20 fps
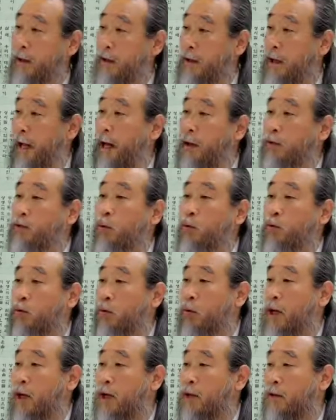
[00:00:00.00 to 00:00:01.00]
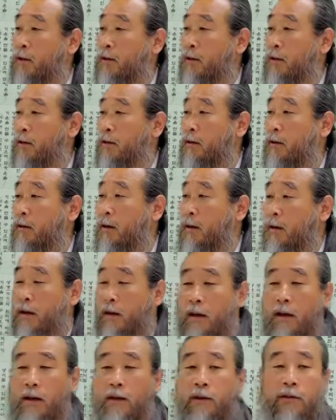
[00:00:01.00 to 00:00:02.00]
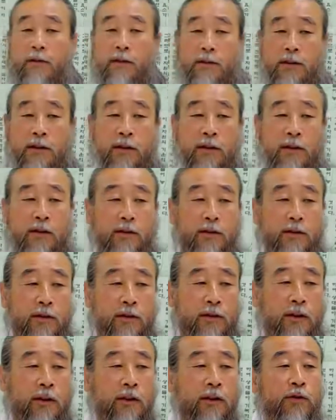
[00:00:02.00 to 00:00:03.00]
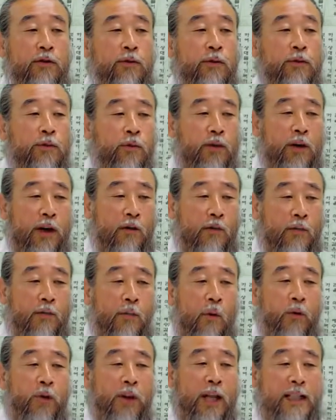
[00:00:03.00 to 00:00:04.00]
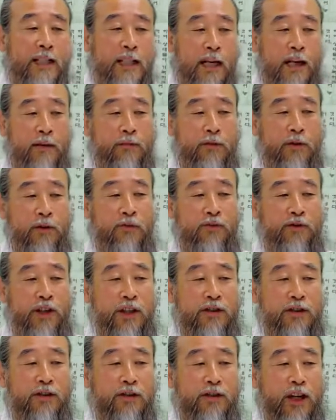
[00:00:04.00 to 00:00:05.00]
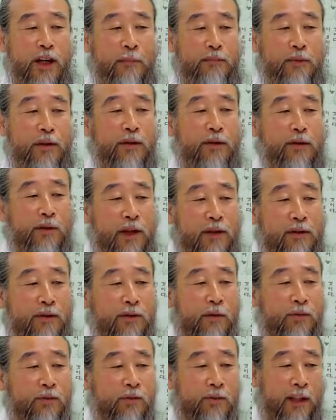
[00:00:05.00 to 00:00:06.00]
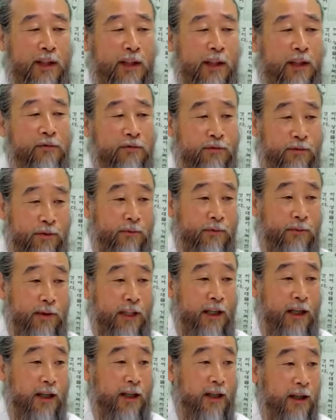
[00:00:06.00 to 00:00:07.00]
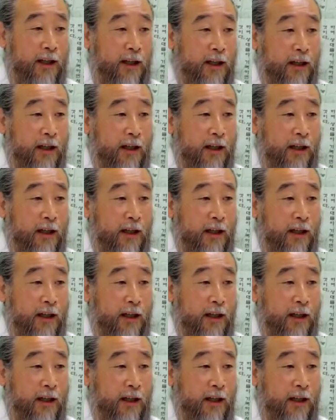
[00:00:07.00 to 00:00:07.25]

내가 똑똑한 것은 저 덜 똑똑하고 못난 사람들을 위해서 네가 필요해서 똑똑하게 해준 겁니다.